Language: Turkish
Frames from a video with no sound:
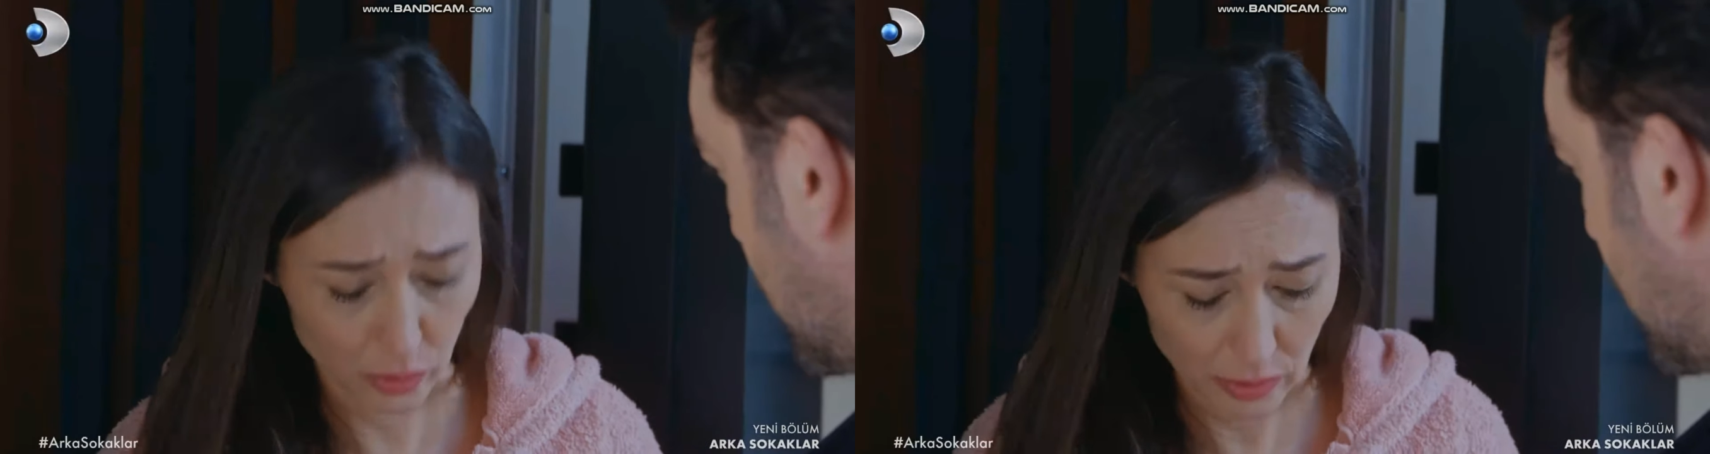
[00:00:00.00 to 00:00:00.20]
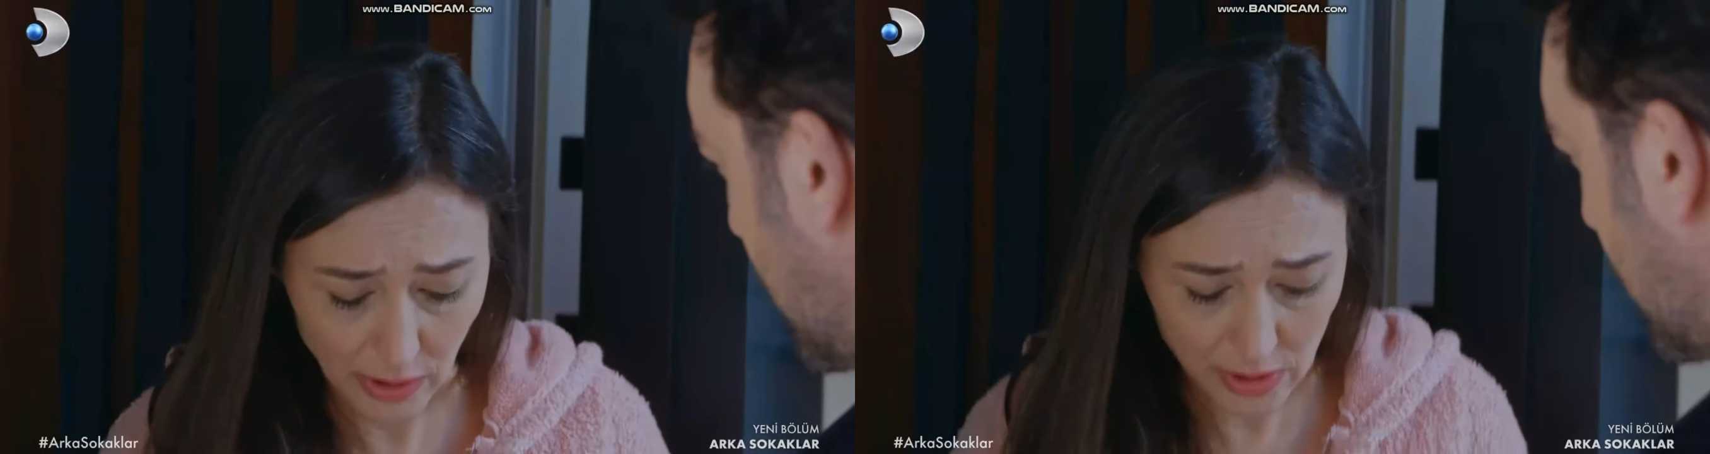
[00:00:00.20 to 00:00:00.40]

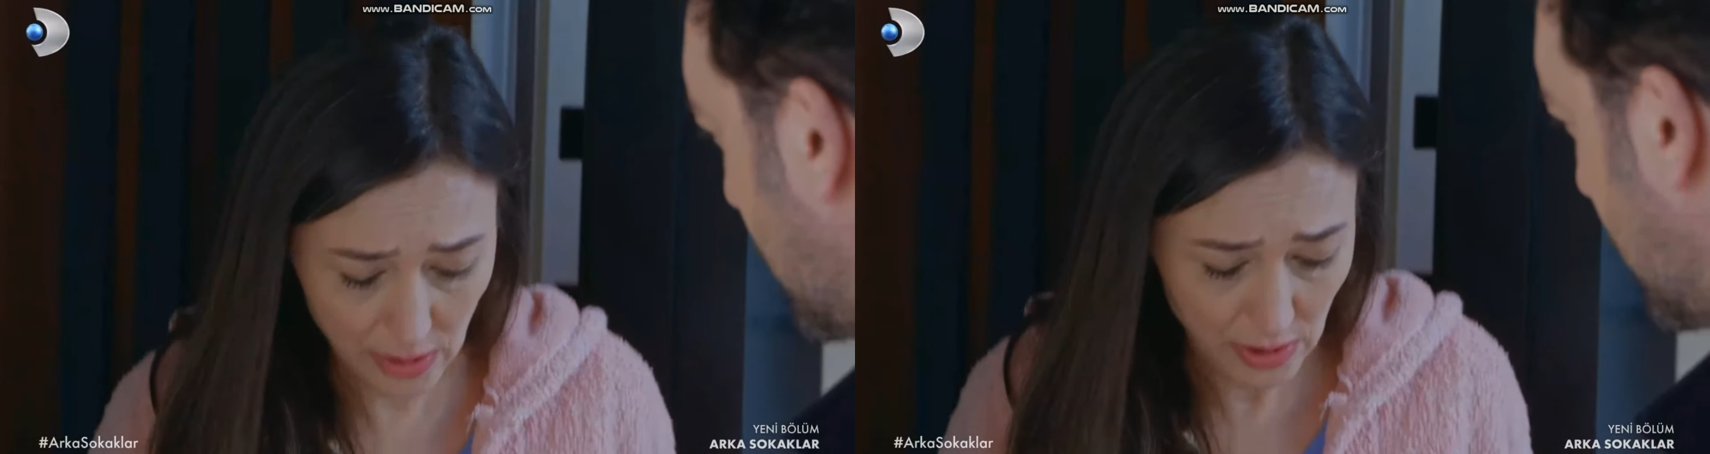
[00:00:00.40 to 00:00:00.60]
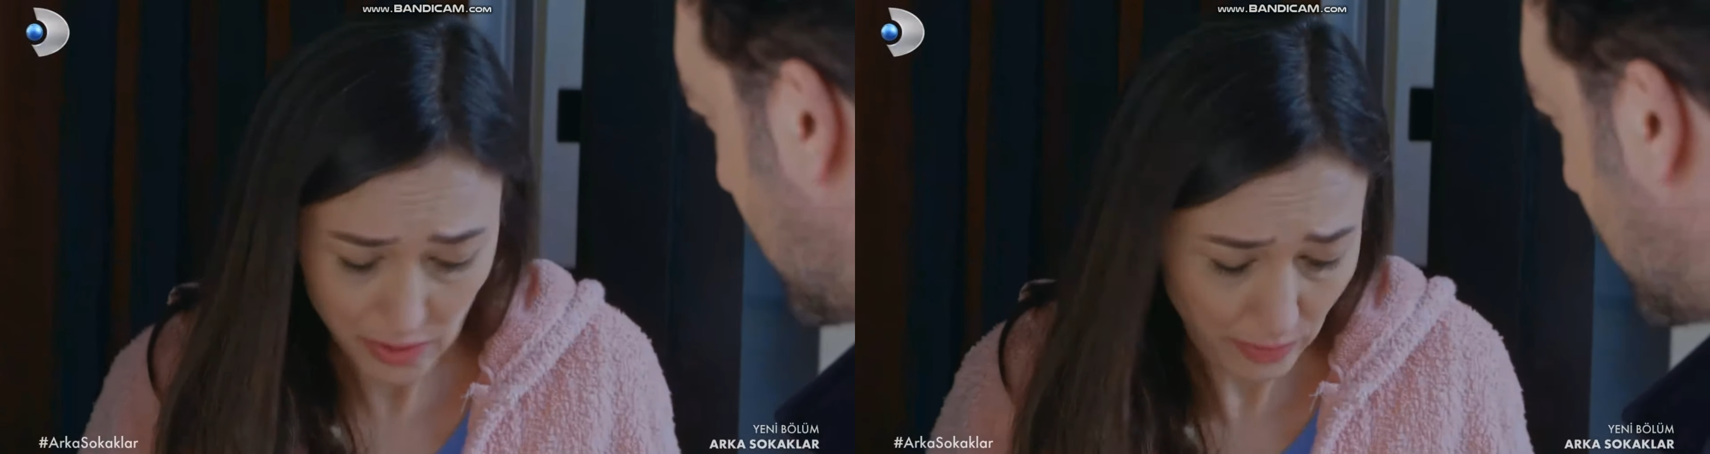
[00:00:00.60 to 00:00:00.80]
Senle
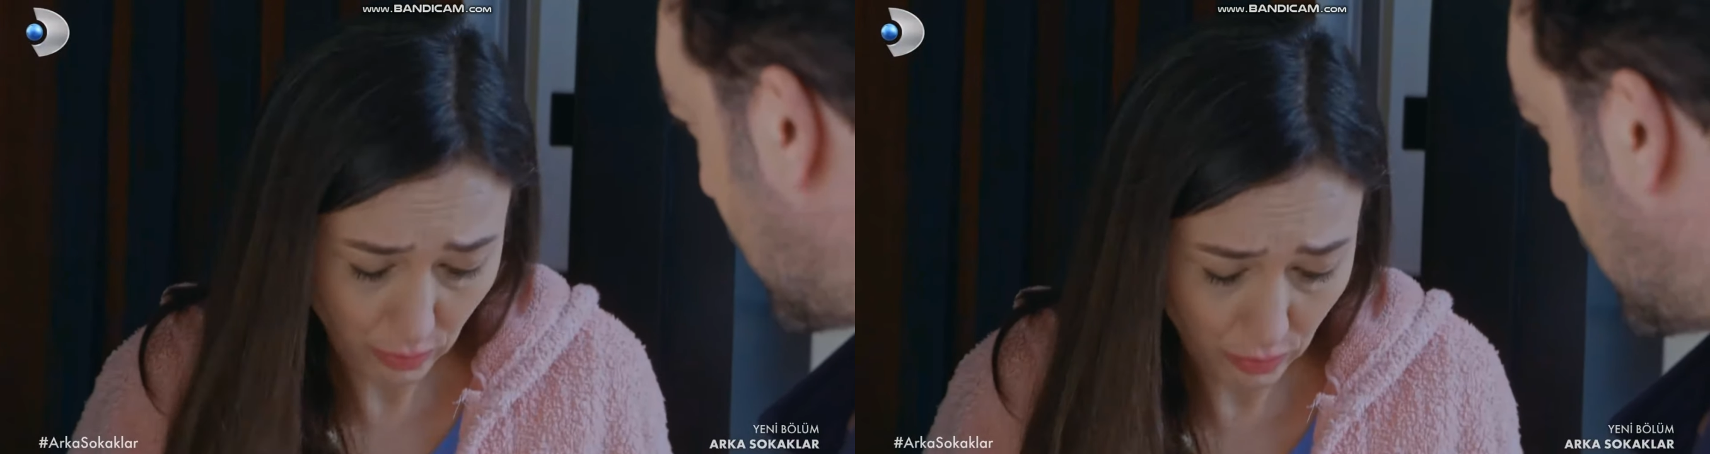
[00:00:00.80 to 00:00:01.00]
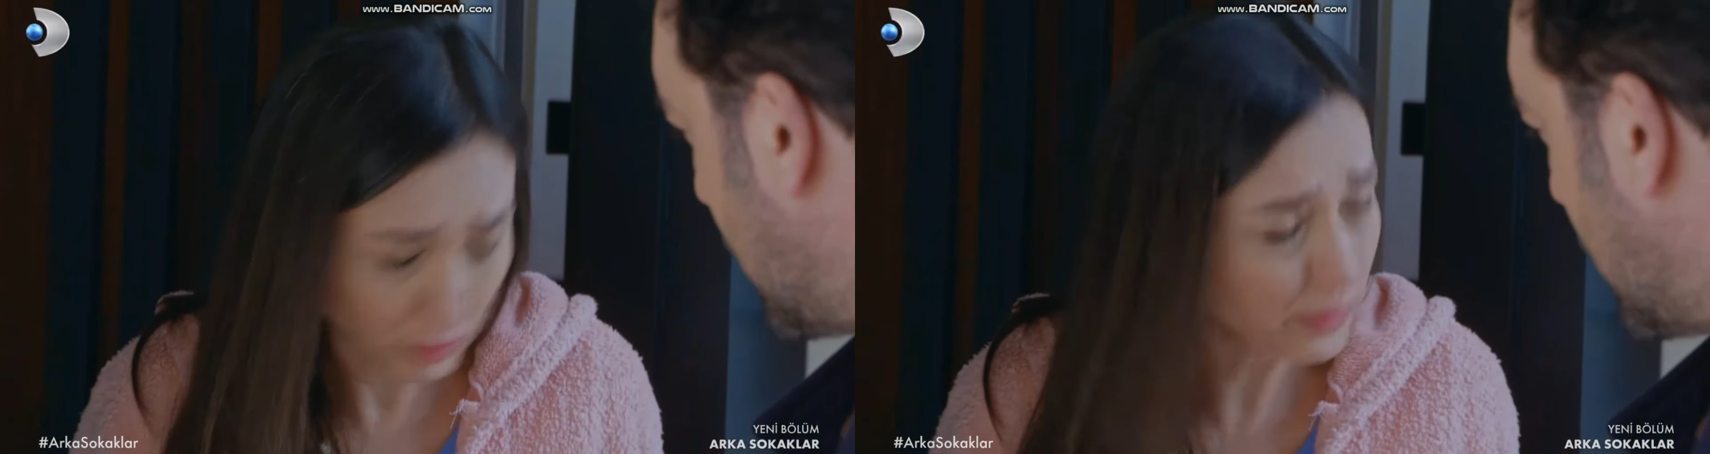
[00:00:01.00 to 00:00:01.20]
mutlu
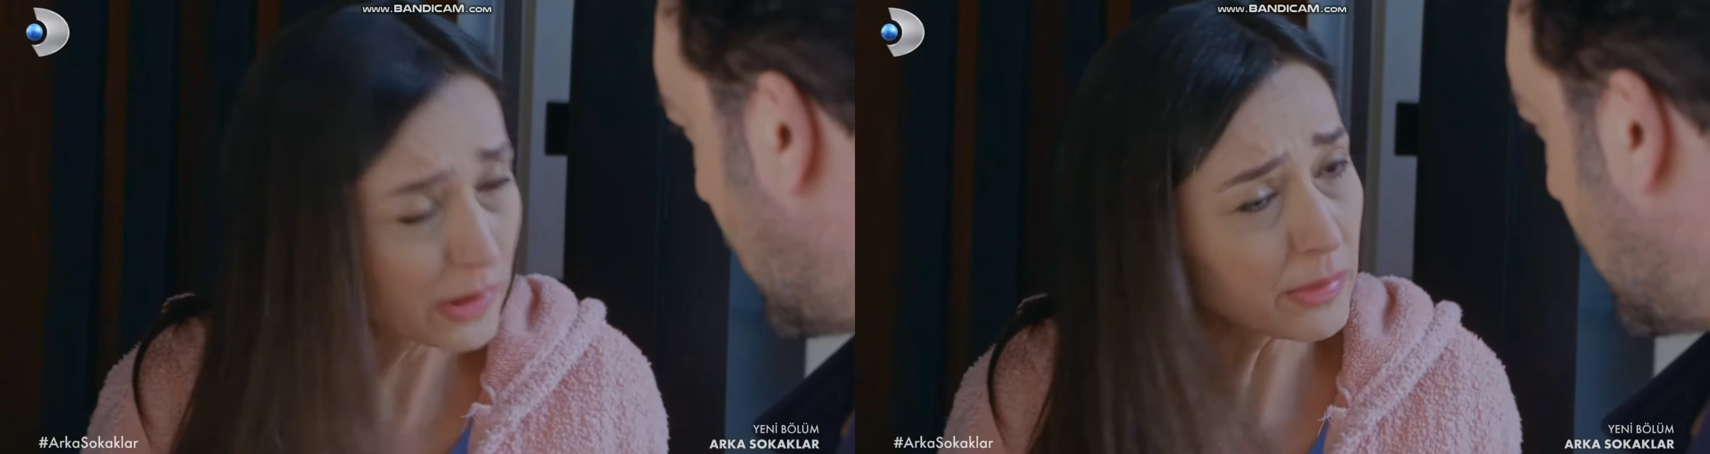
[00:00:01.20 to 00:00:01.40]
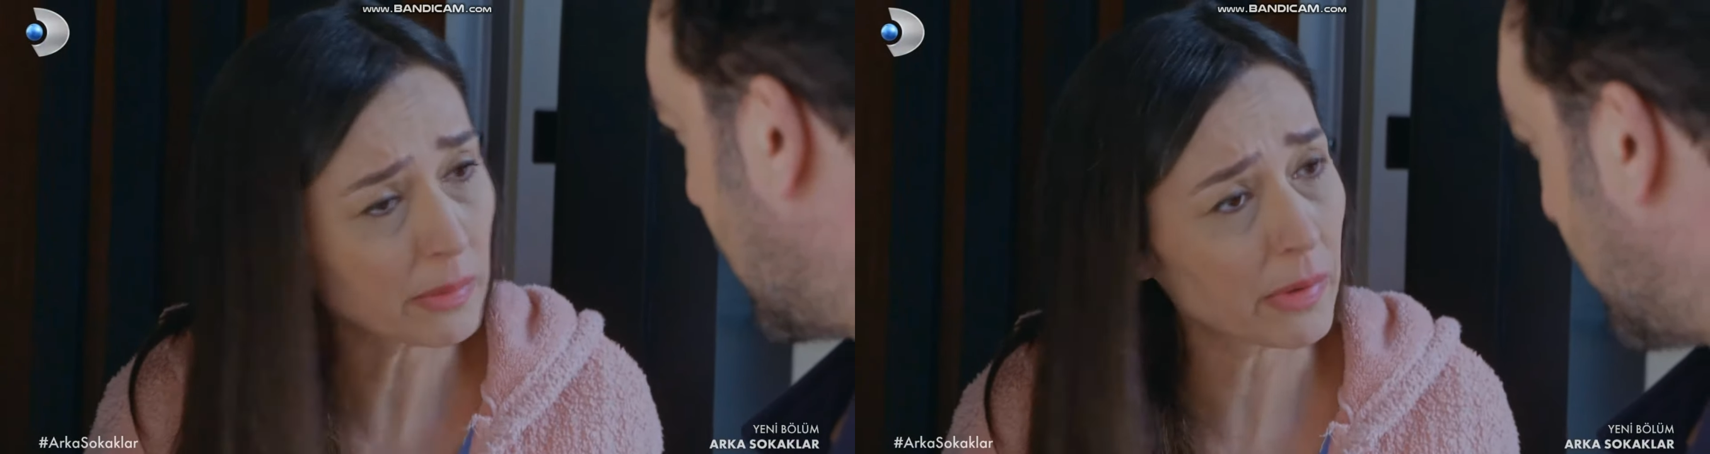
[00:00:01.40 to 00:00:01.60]
geçen hiçbir gün
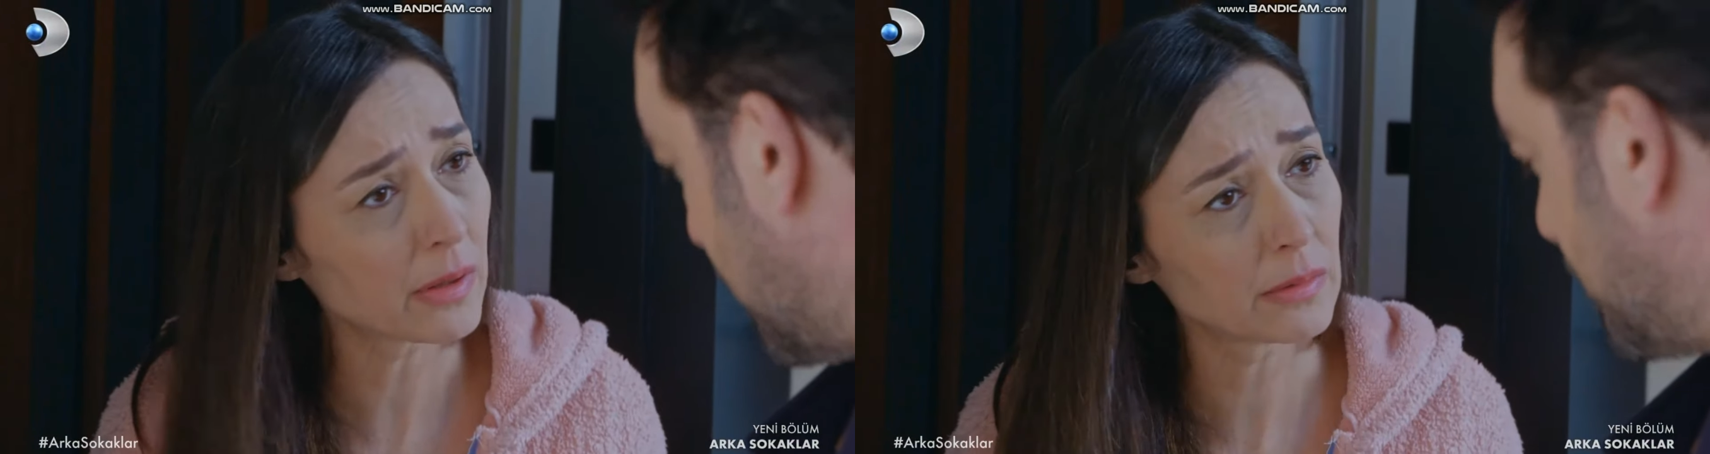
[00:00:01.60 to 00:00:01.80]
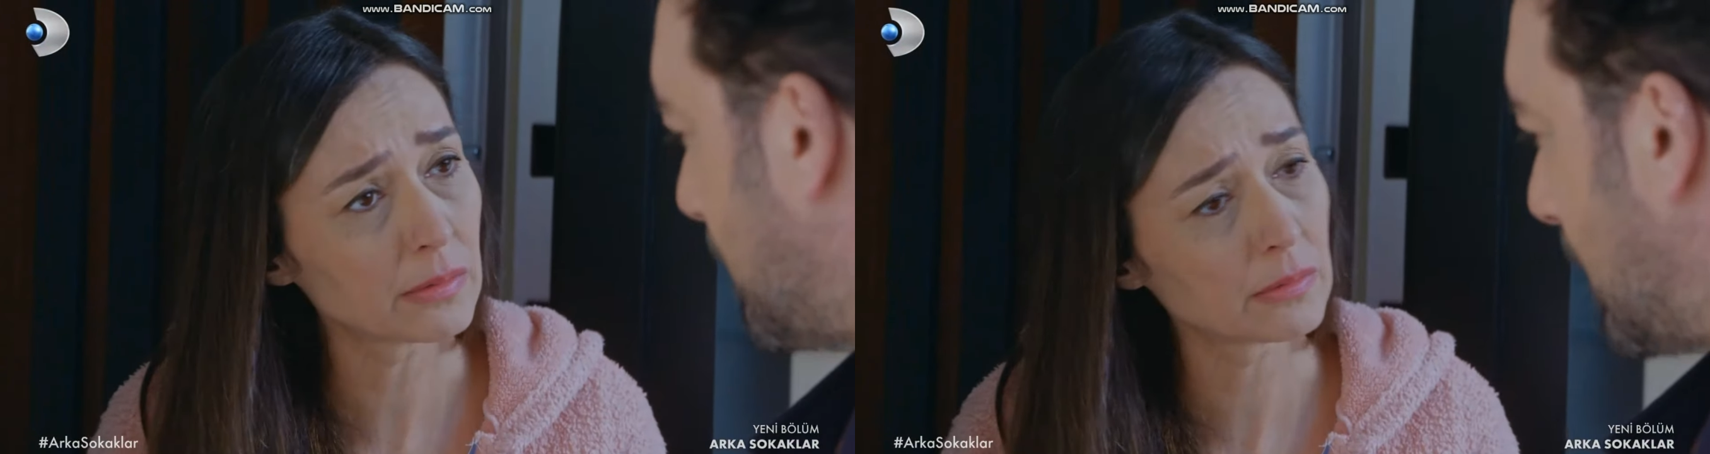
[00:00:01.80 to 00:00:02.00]

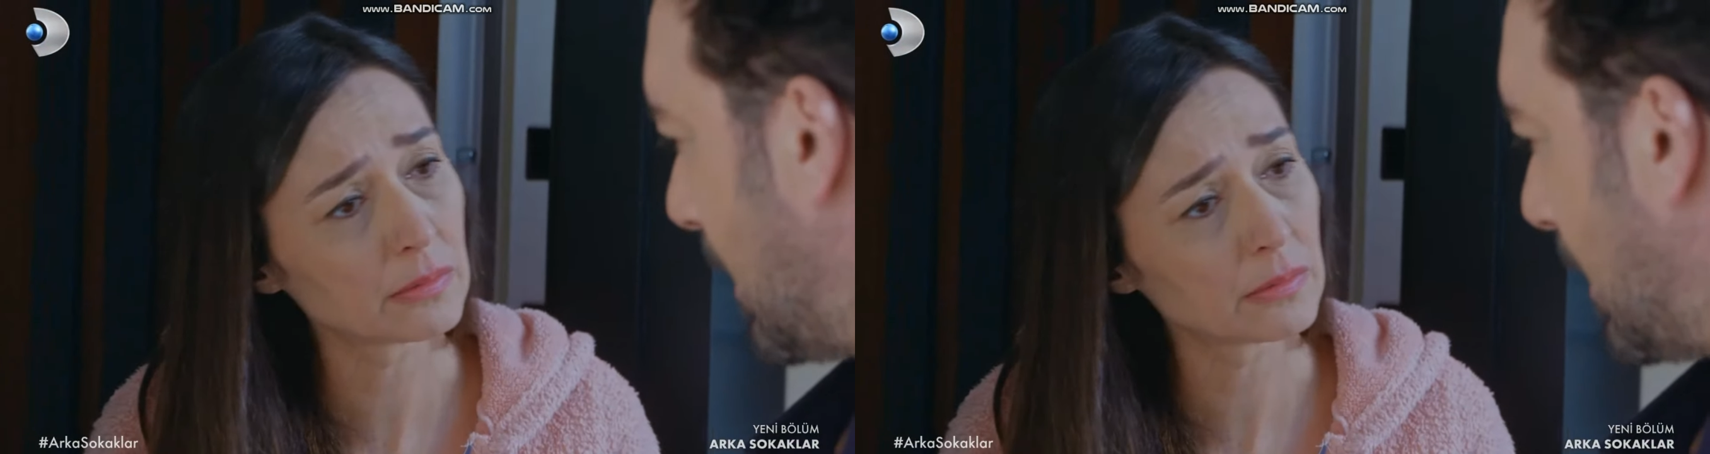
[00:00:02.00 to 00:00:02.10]
unutmadım ki